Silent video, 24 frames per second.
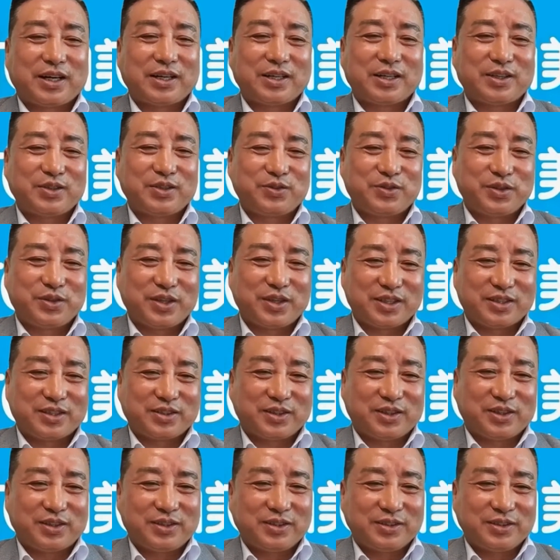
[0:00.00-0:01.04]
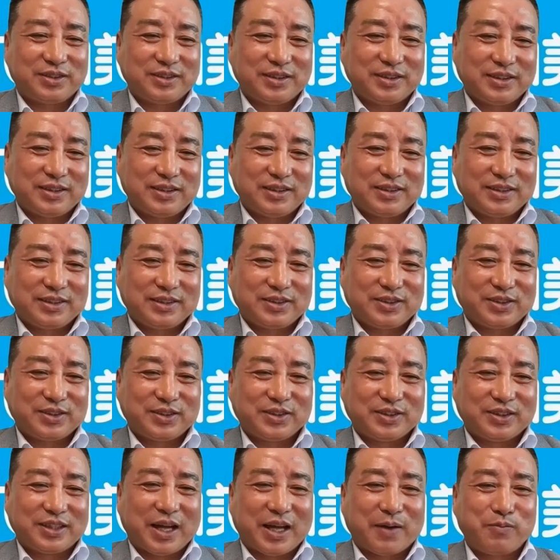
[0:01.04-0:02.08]
빚갚기 위해서
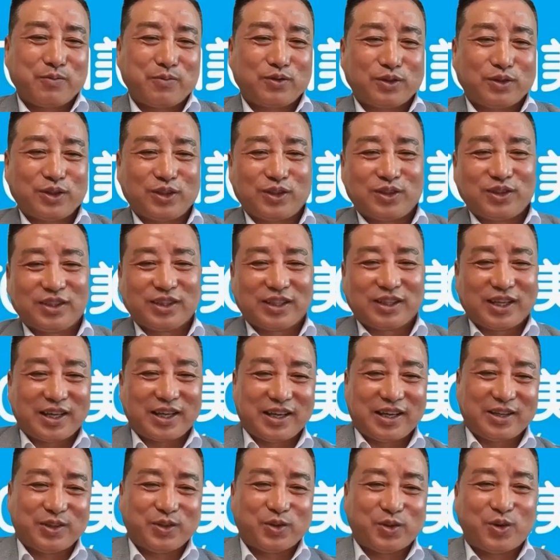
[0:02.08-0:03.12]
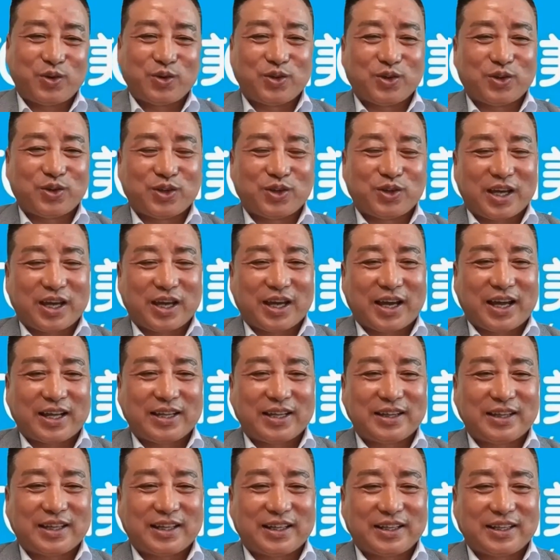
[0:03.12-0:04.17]
저 남구력의
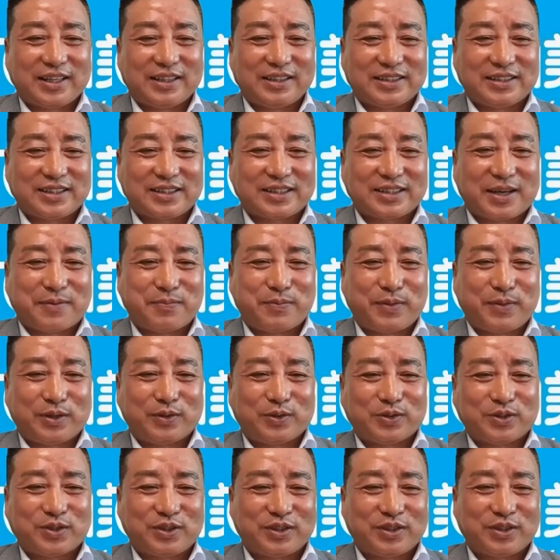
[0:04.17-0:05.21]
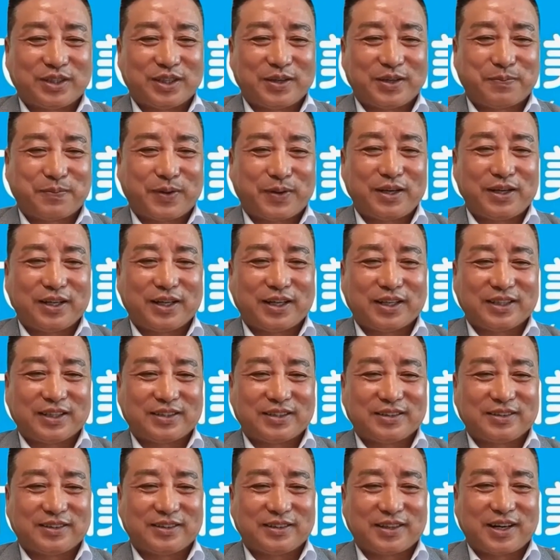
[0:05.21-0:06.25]
용역에 한 달에 이제 3만 5천 원에 플레
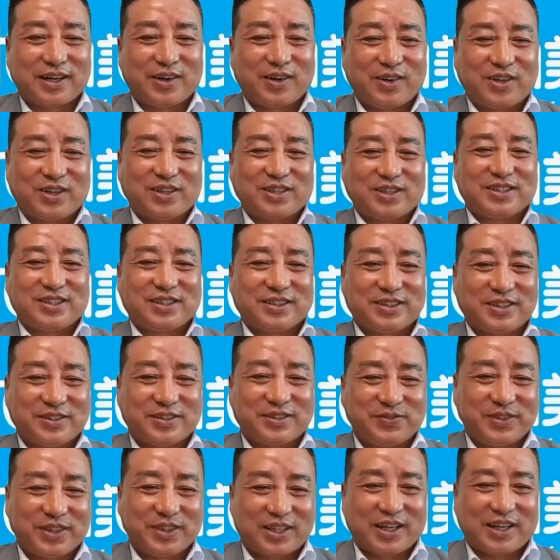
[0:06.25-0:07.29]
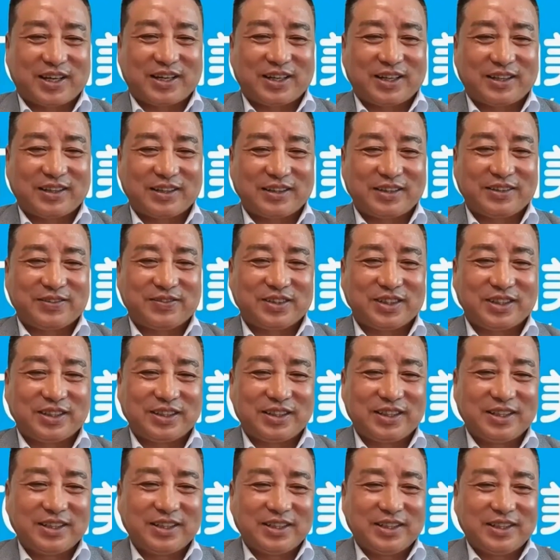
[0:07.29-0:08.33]
갔던 거가 엊그제였습니다.
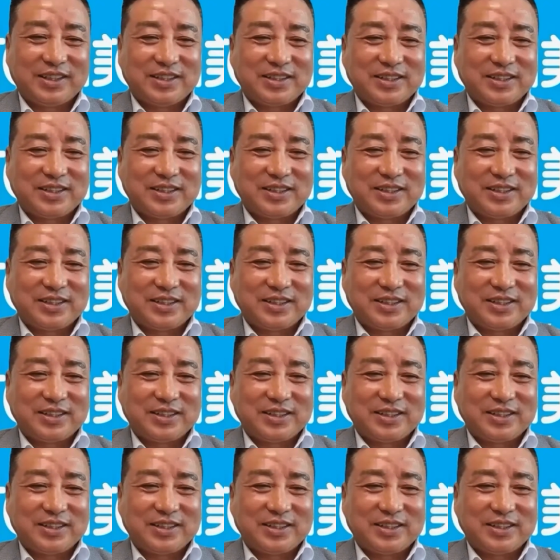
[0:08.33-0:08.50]
이미